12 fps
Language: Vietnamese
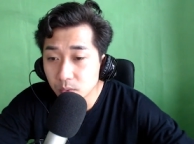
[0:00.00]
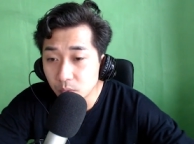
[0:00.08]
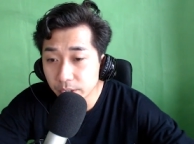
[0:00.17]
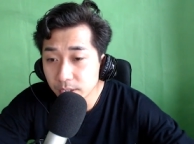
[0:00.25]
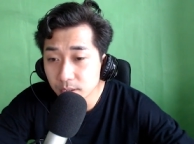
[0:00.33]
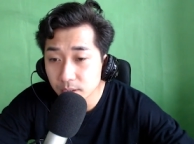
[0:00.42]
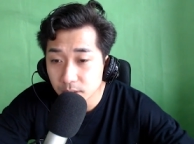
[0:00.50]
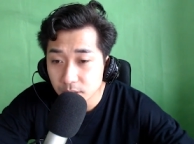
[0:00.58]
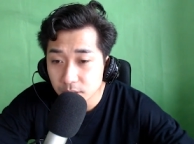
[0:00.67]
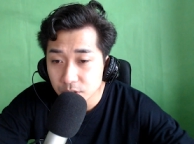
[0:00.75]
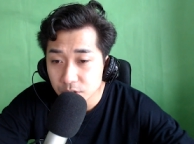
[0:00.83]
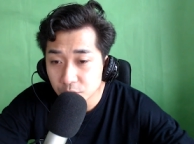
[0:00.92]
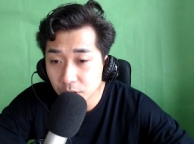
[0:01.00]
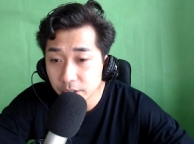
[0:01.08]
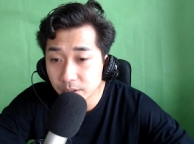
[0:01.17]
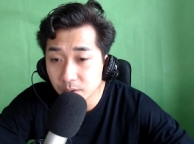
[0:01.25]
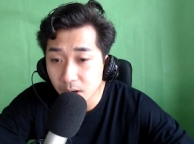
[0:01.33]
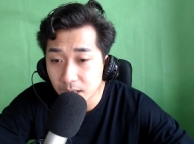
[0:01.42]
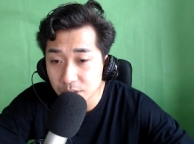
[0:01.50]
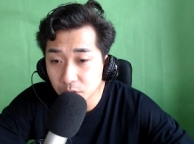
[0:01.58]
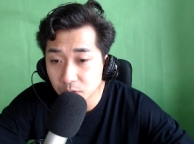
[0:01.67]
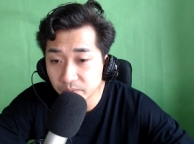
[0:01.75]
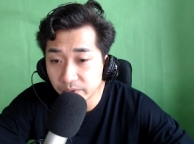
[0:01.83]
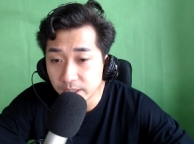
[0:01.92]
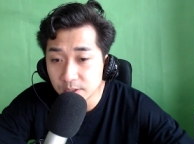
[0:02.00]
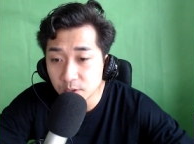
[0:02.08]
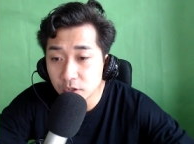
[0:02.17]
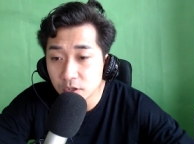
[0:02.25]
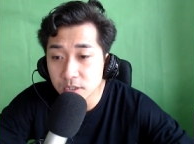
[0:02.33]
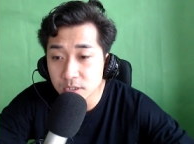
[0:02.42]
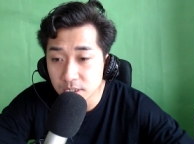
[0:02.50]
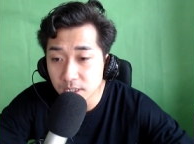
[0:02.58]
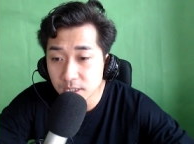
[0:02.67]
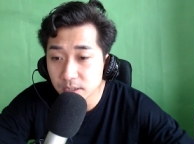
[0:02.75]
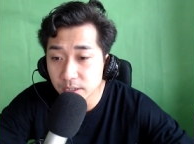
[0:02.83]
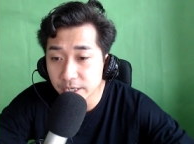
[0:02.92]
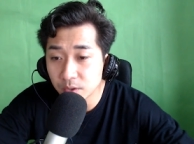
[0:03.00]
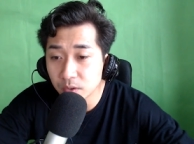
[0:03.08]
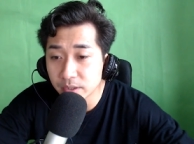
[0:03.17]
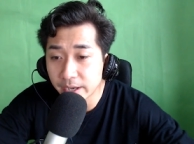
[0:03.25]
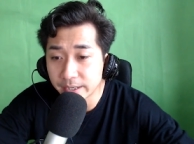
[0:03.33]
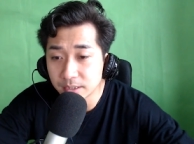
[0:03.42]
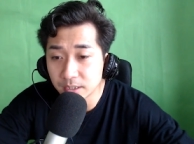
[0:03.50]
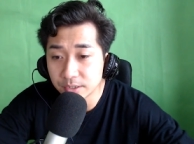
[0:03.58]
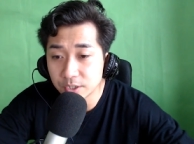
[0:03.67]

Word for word: vài giây sau khi xịt, tạo ấn tượng quan trọng đầu tiên cho người sử dụng.